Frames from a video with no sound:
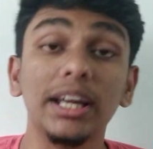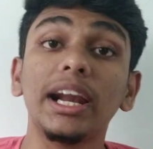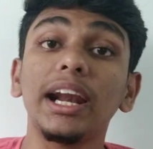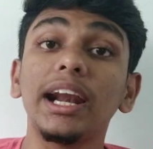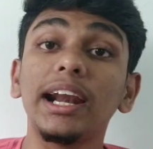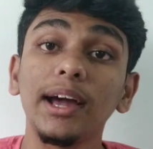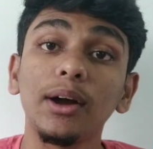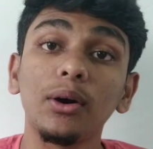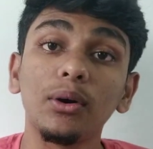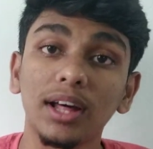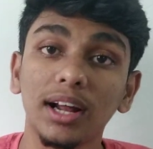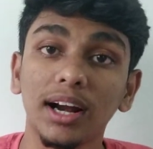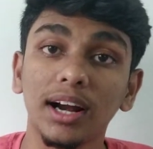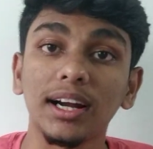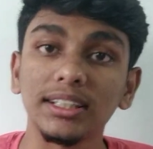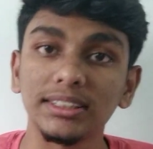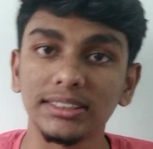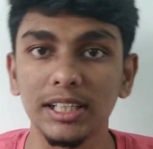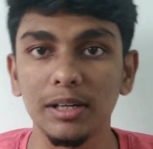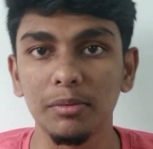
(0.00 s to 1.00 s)

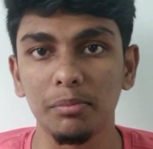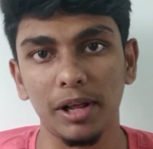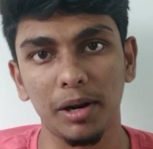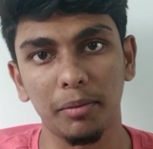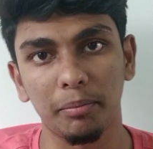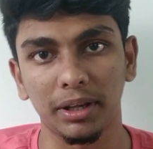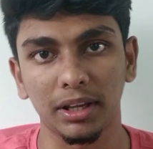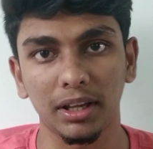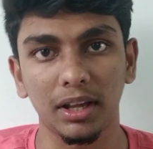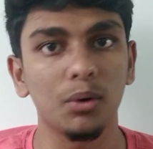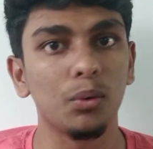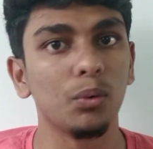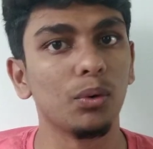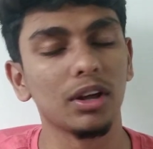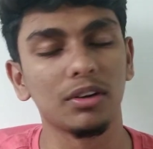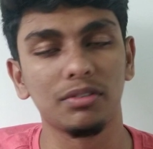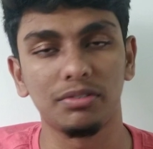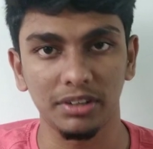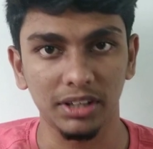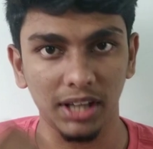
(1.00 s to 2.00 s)
இர்ரெகுலரான ஸ்லீப்பில் இருப்பீங்க
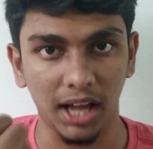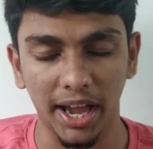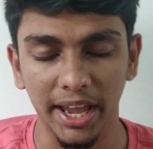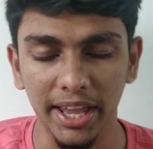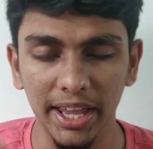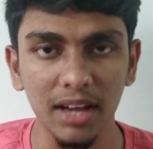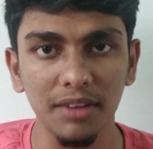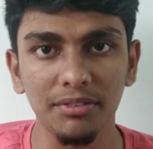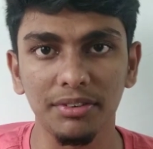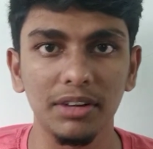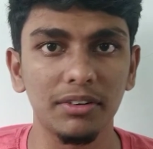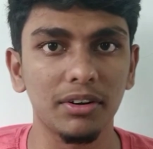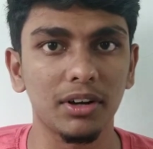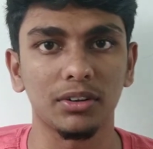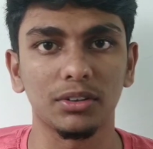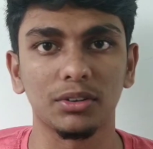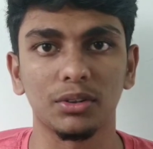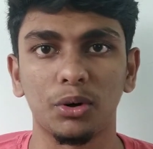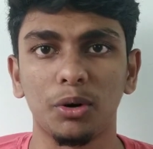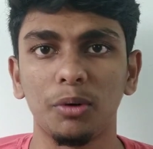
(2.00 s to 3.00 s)
உங்களுக்கு ஹையாக
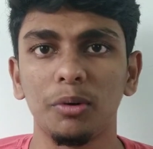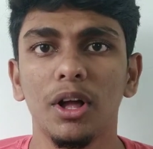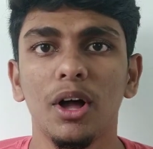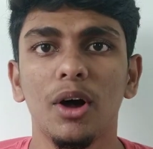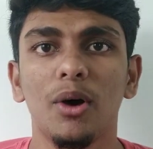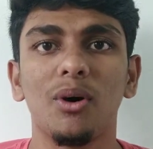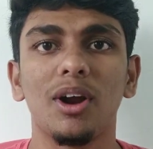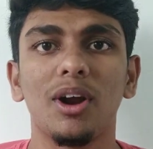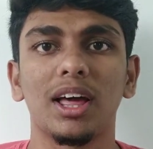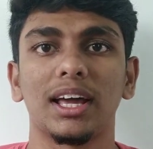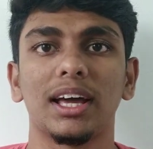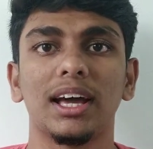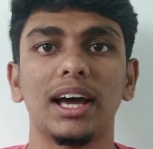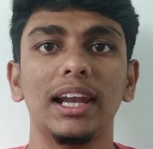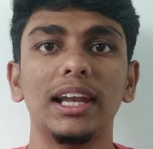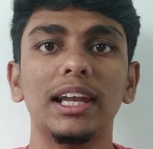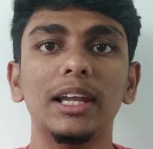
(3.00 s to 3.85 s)
ஃபீவர் வந்துடும் உங்களுக்கு